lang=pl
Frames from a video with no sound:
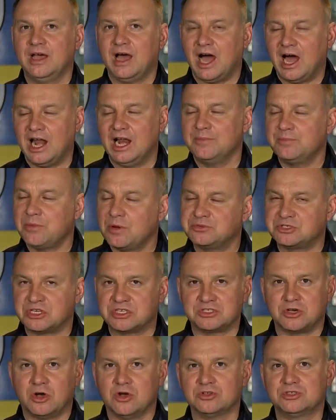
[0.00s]
ale
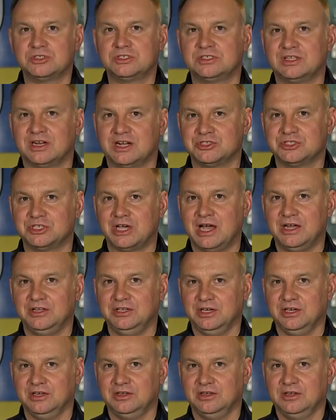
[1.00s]
poprzez
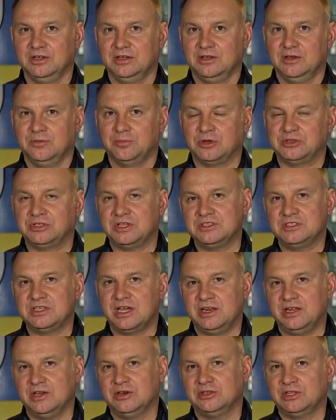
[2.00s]
odstraszanie
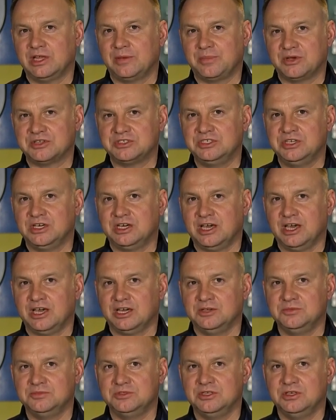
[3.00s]
potencjalnego napastnika,
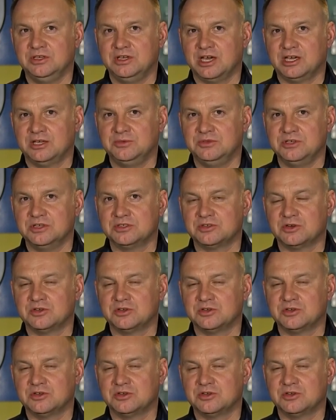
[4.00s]
jakim, jakim jest